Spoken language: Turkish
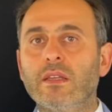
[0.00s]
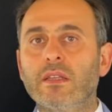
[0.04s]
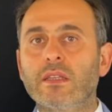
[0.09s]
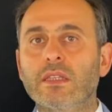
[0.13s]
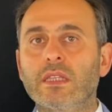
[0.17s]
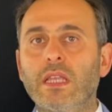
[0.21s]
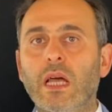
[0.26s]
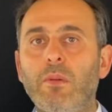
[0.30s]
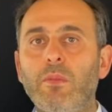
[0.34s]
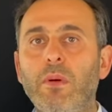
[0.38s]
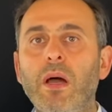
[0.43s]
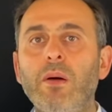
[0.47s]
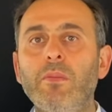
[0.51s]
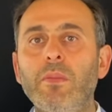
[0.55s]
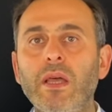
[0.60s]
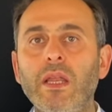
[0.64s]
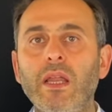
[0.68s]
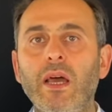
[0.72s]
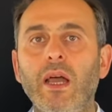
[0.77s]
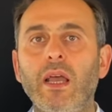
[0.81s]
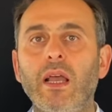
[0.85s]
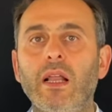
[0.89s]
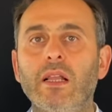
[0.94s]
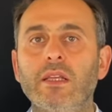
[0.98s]
Tamamen
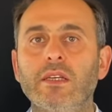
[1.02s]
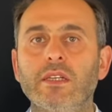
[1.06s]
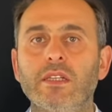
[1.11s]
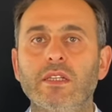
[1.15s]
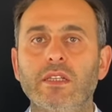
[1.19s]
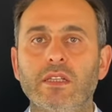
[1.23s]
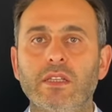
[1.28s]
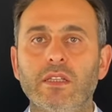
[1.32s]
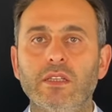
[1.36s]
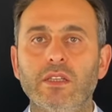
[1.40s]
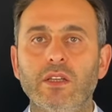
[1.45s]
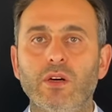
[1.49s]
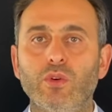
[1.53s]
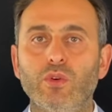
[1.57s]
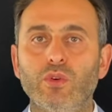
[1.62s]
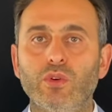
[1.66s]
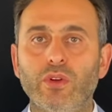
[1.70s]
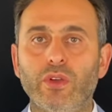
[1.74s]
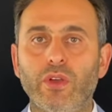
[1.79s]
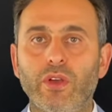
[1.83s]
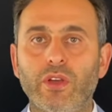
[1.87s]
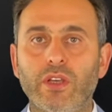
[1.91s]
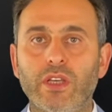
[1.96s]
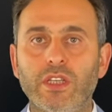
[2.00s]
hayal kırıklığına
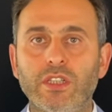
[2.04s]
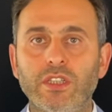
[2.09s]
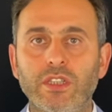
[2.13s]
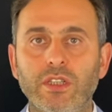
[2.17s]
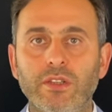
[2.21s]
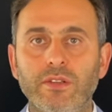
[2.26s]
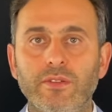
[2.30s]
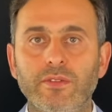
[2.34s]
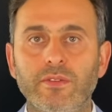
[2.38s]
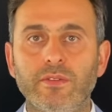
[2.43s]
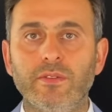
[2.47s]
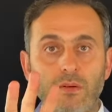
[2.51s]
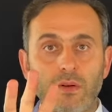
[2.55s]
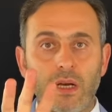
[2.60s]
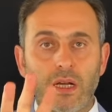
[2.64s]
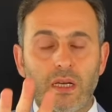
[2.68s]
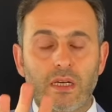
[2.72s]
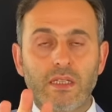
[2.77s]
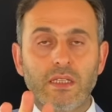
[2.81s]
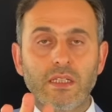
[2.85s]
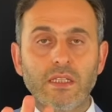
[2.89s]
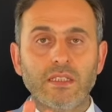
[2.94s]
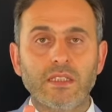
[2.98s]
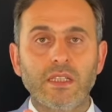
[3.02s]
uğruyor kişi.
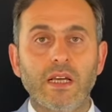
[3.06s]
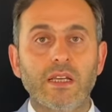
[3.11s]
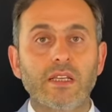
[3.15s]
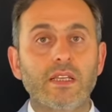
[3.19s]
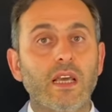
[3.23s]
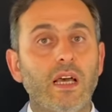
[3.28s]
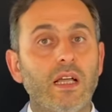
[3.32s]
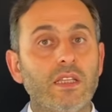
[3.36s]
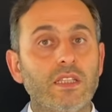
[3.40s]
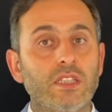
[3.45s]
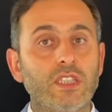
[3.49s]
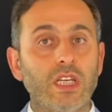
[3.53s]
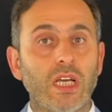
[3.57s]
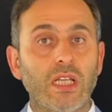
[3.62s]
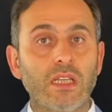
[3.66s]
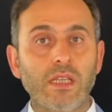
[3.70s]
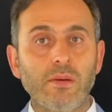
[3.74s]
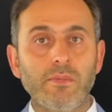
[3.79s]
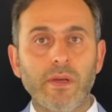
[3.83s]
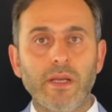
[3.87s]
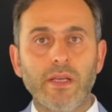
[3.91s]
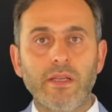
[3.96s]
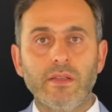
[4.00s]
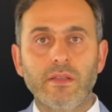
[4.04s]
Arkadaşlar yanlış
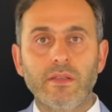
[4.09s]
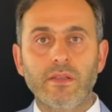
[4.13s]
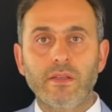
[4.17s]
anlamayın.